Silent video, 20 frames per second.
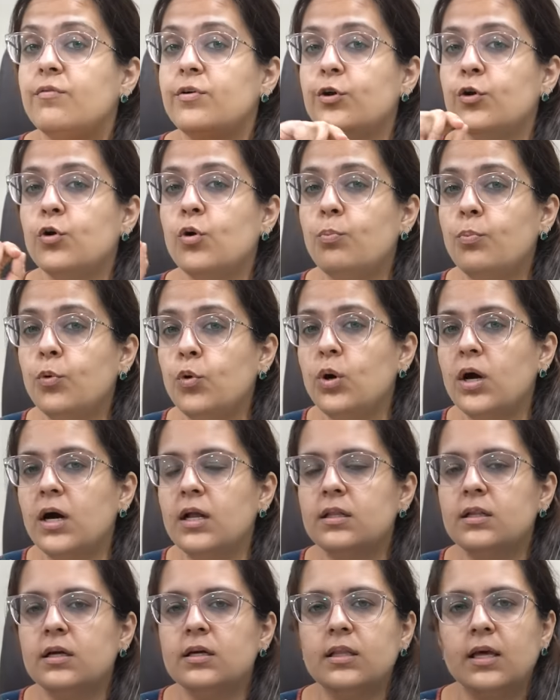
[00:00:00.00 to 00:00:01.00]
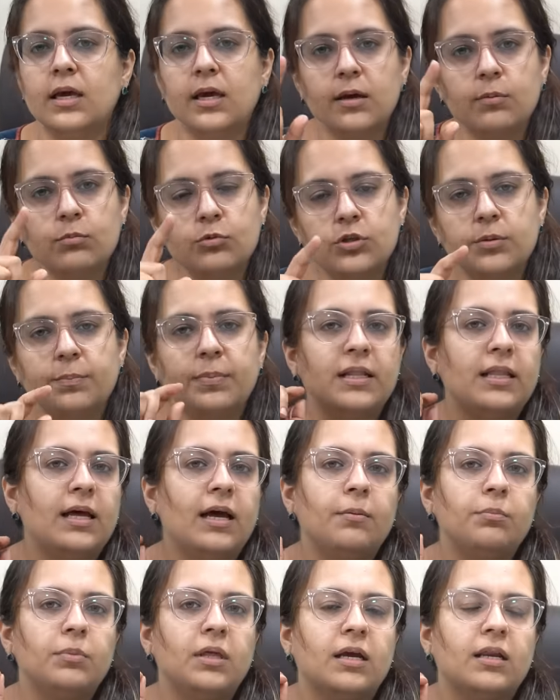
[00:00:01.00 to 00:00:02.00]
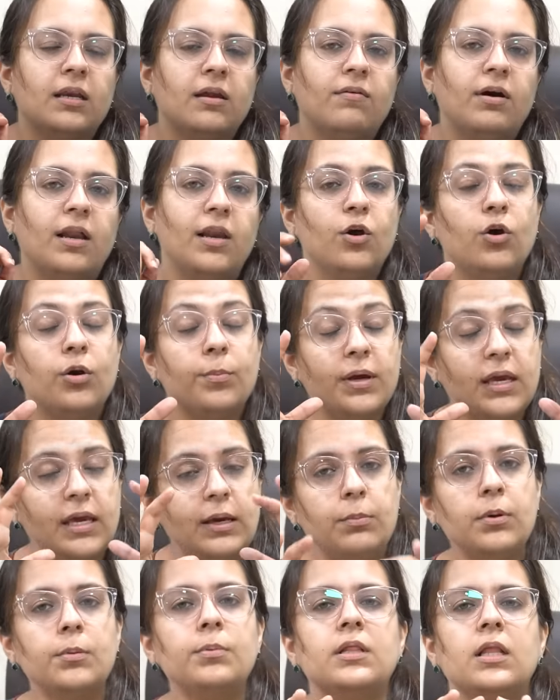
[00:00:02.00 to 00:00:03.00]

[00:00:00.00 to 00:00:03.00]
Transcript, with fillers: वीडियो को पूरा अंत तक देखें मुझे पता है आप देखने वाले हैं और मैं ये भी